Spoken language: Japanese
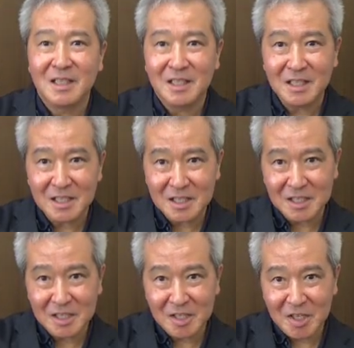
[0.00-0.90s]

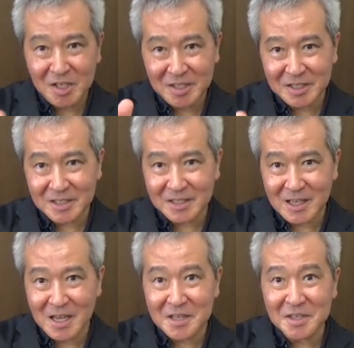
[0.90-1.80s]

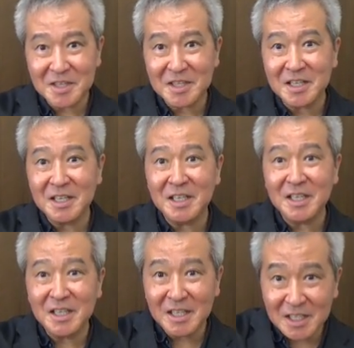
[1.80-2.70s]

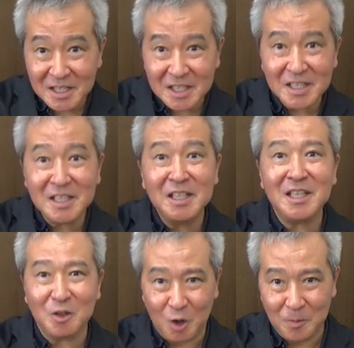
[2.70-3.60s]

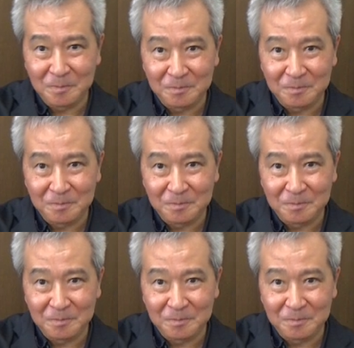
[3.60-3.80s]
12341と